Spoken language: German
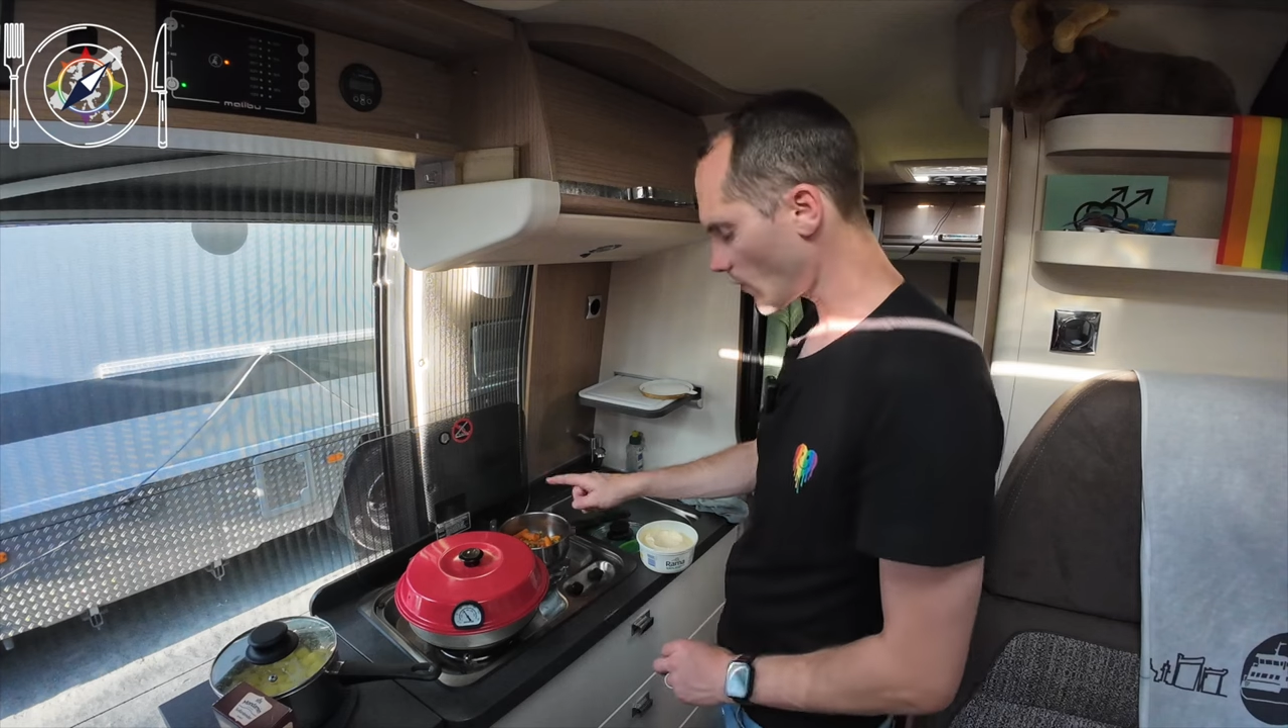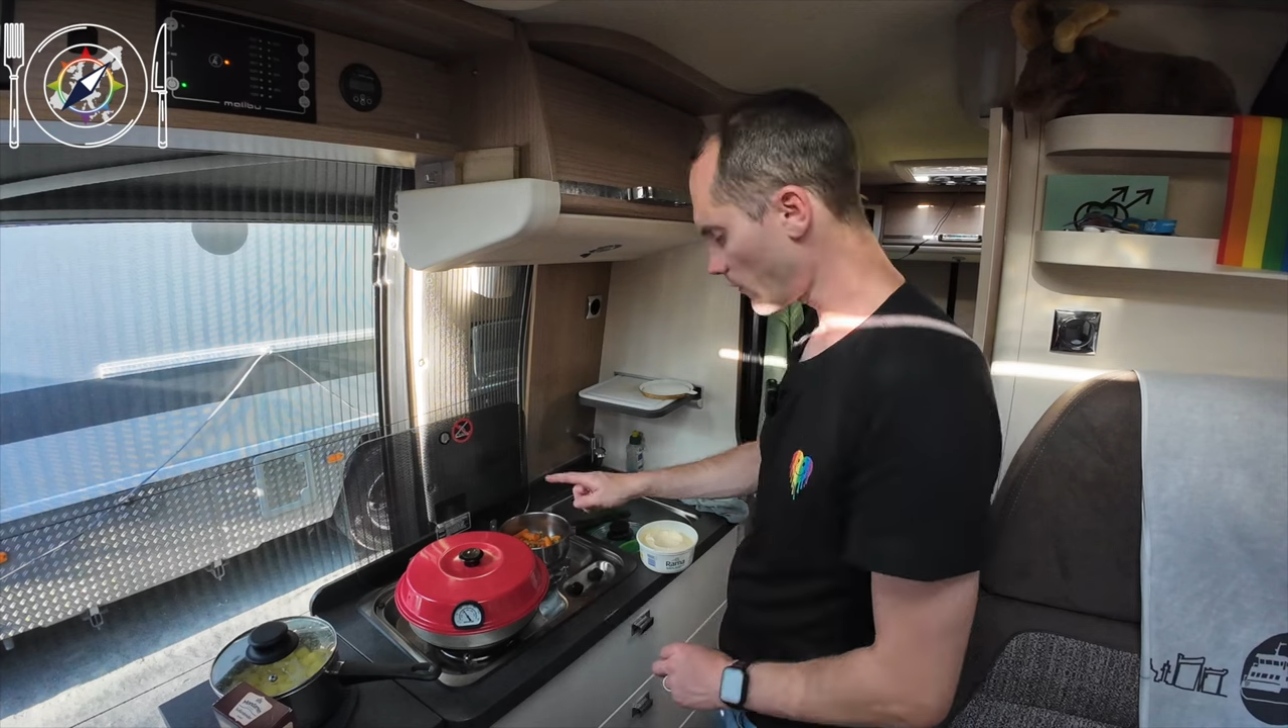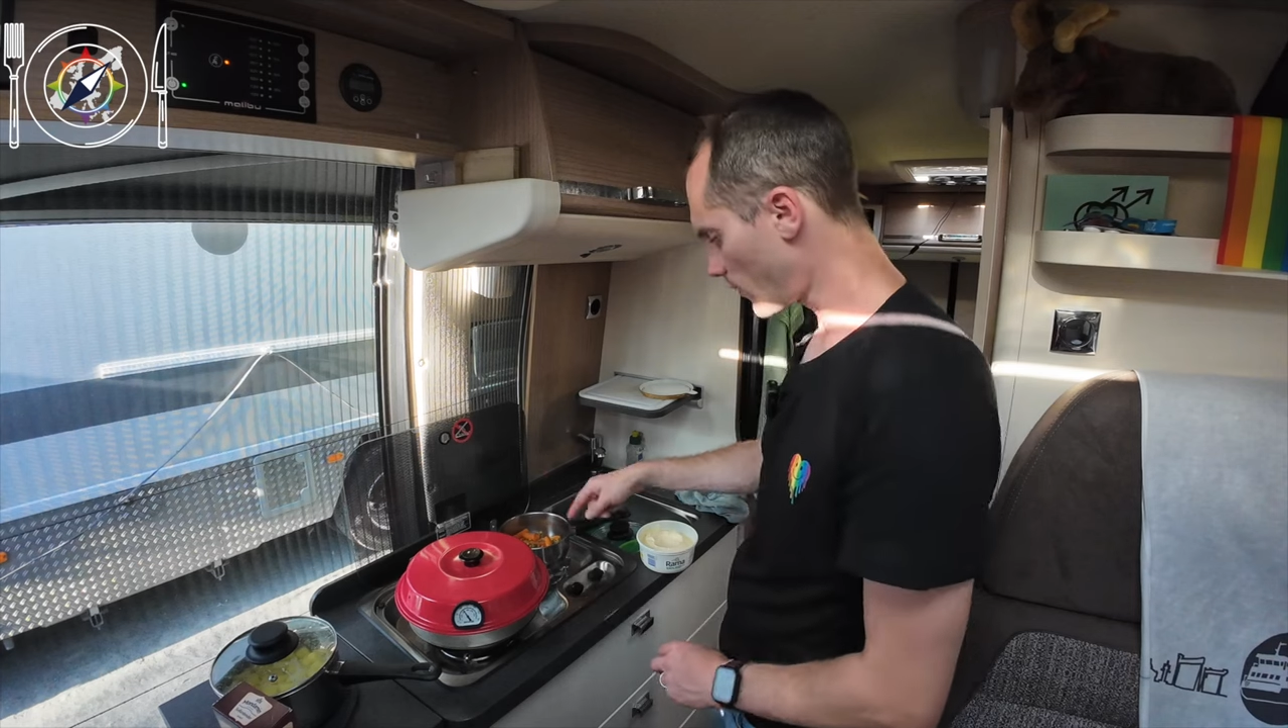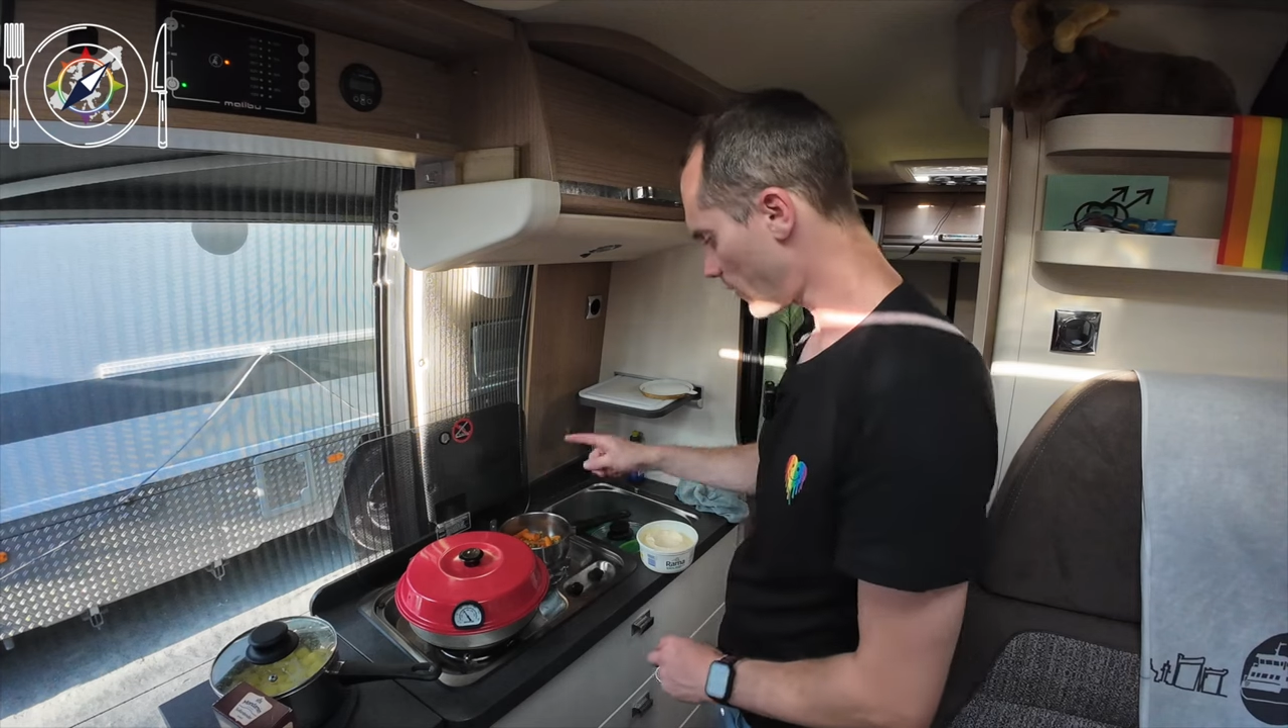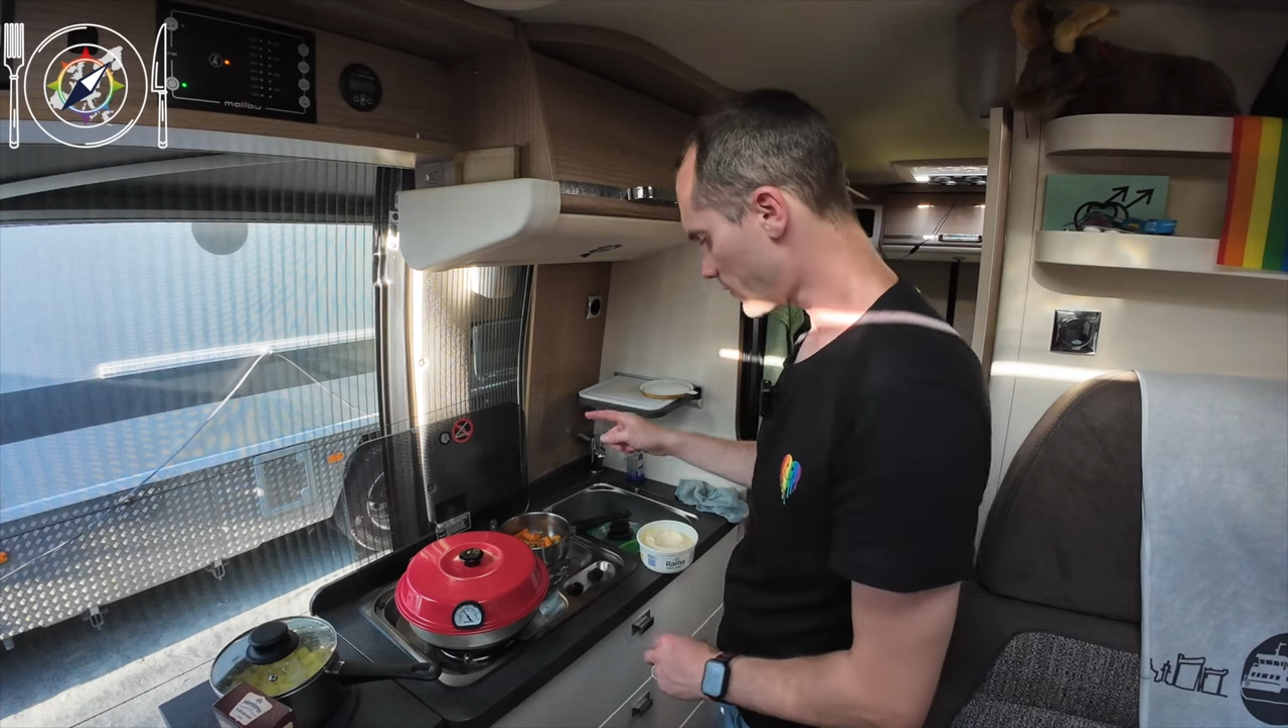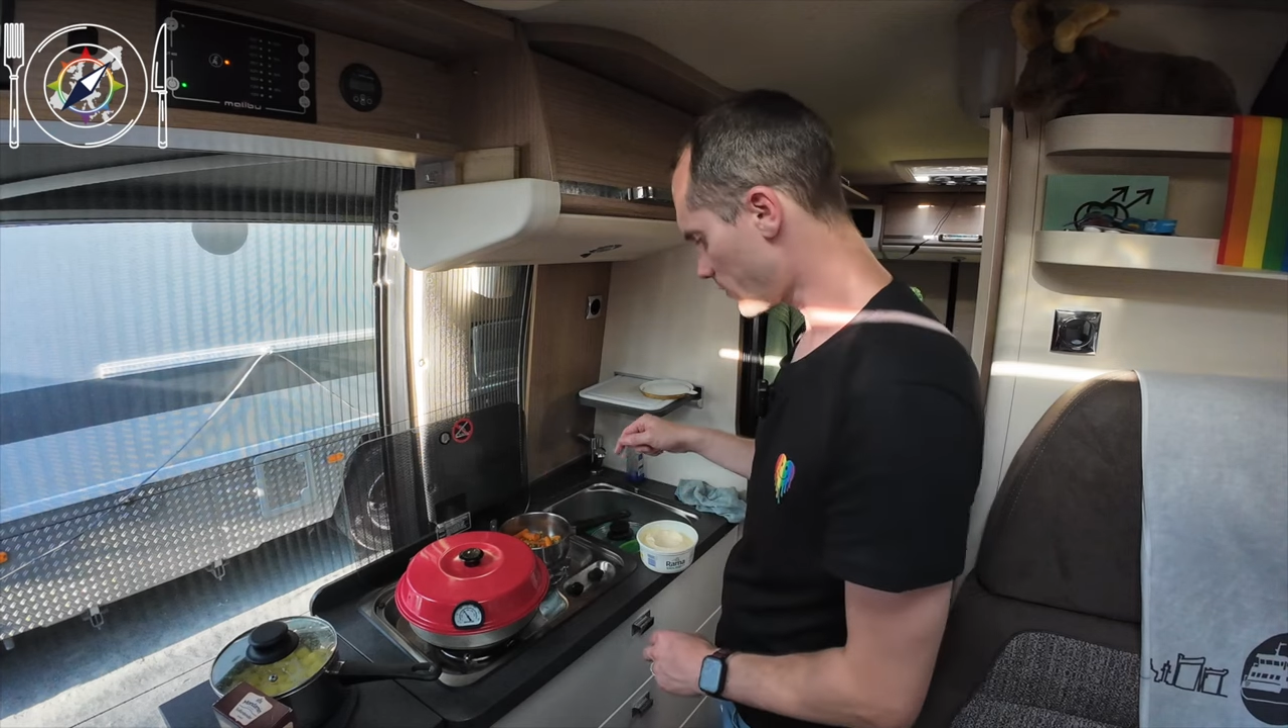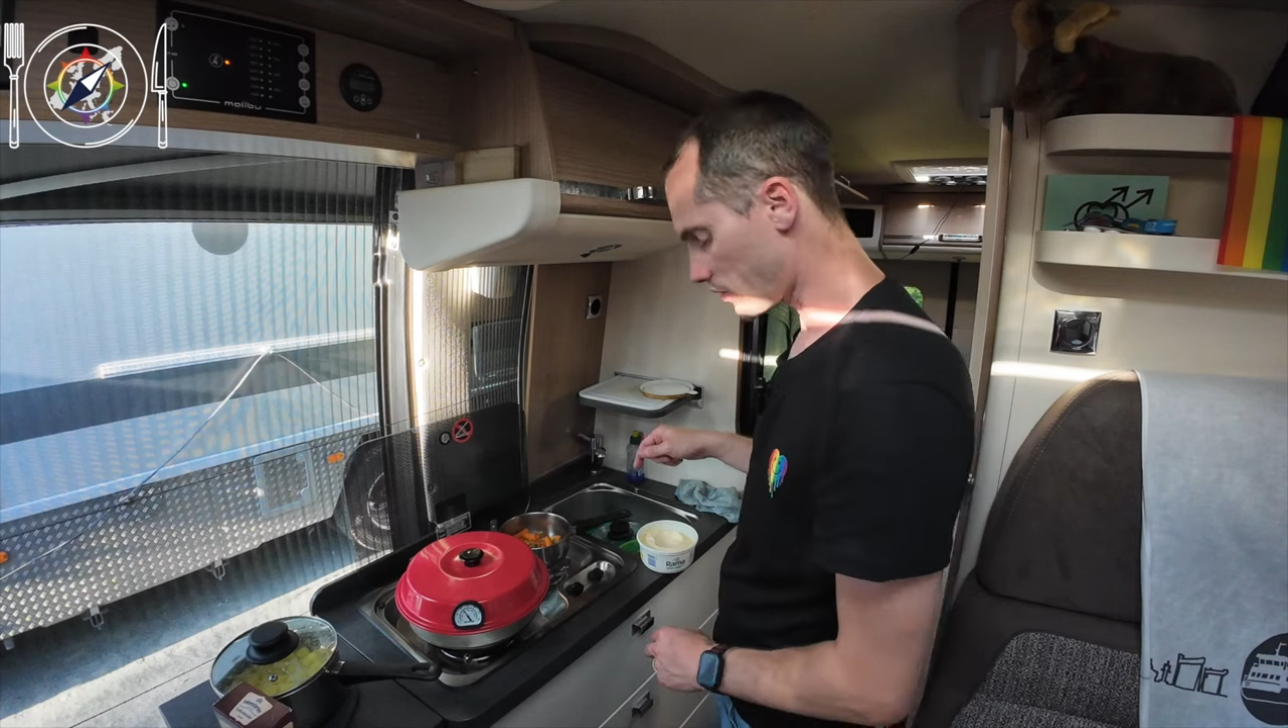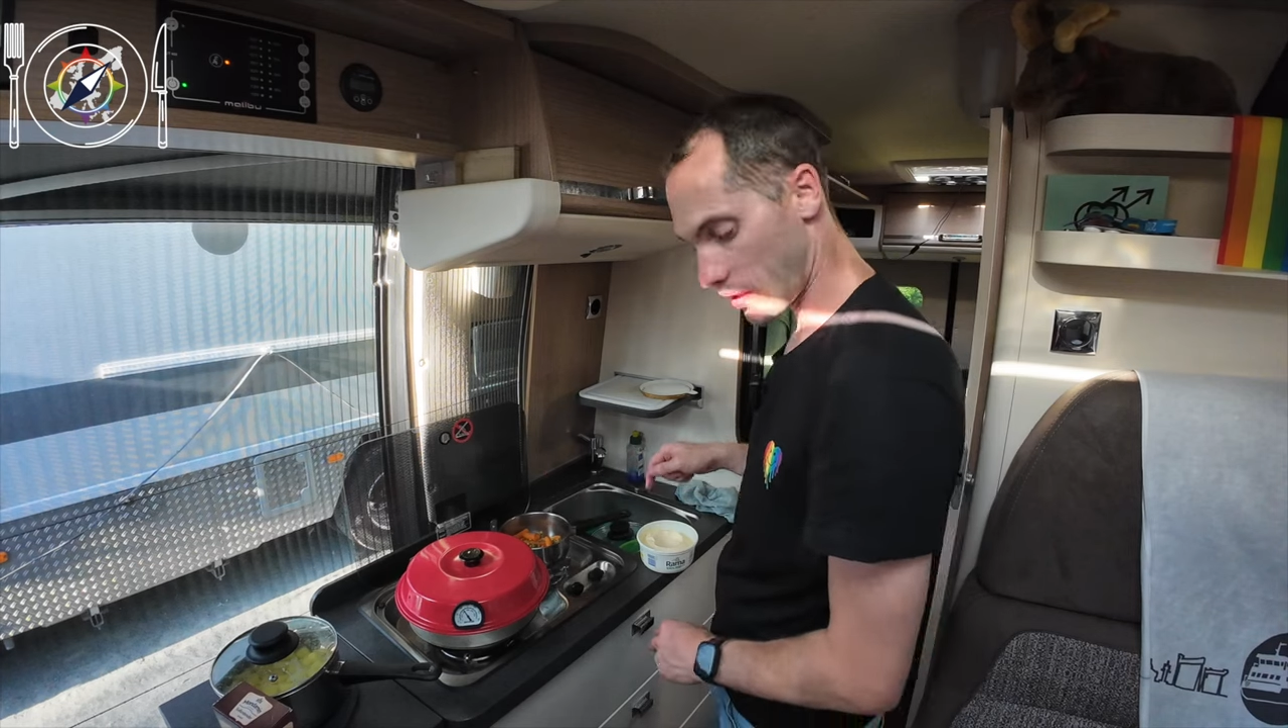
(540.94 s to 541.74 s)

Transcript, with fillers: wie heißt es,